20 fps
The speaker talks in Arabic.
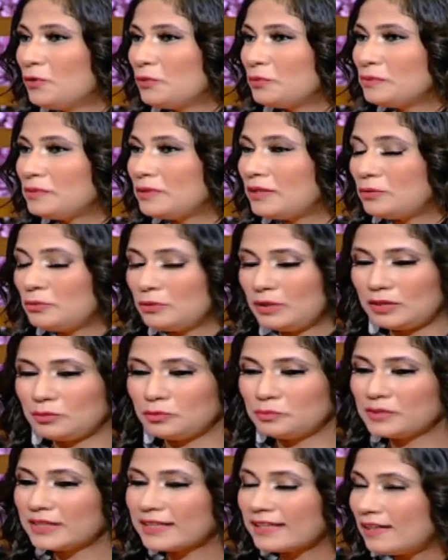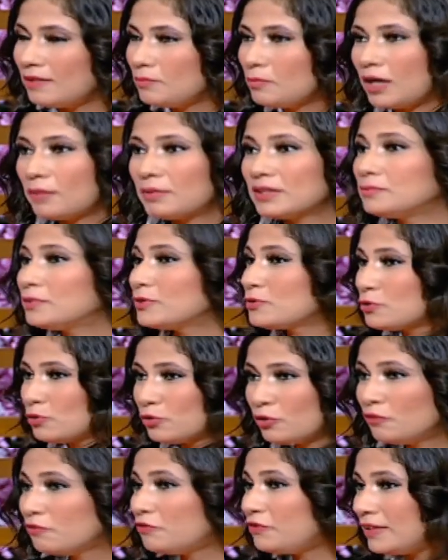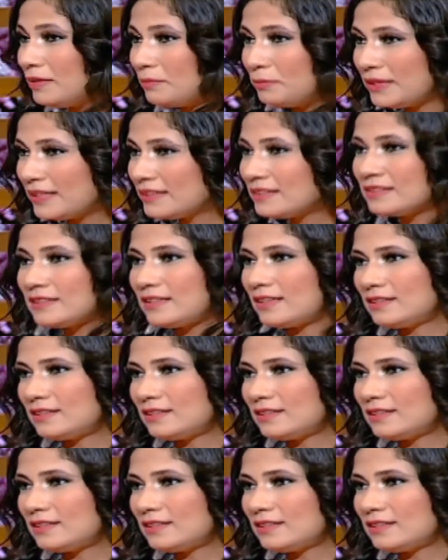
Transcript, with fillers: وبنتكلم مع بعض بزورهم في البيت